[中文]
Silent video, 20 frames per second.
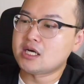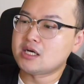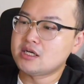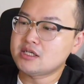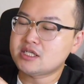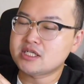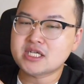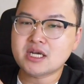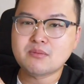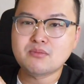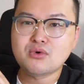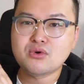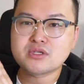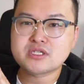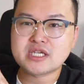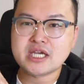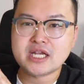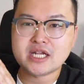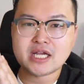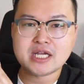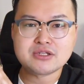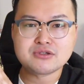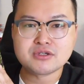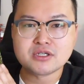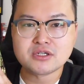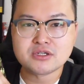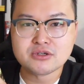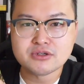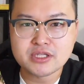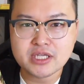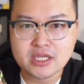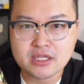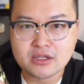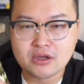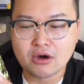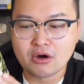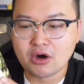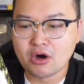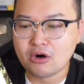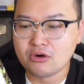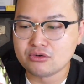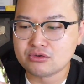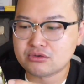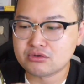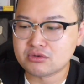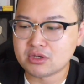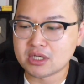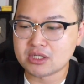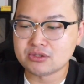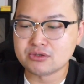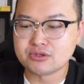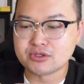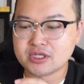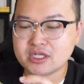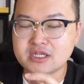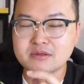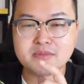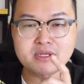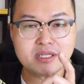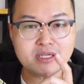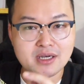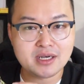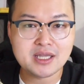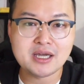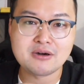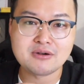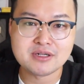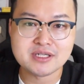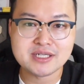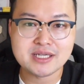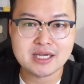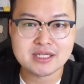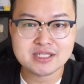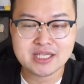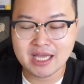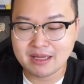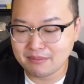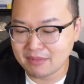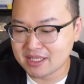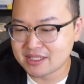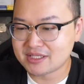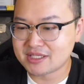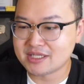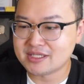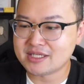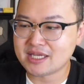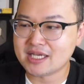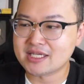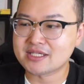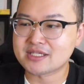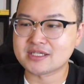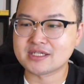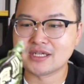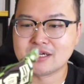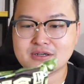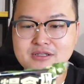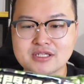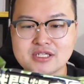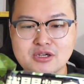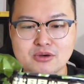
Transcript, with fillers: 而且这样摸起来的感觉呢，有点那种厚度的感觉，我觉得里面的料呢应该是还蛮真材实料，的。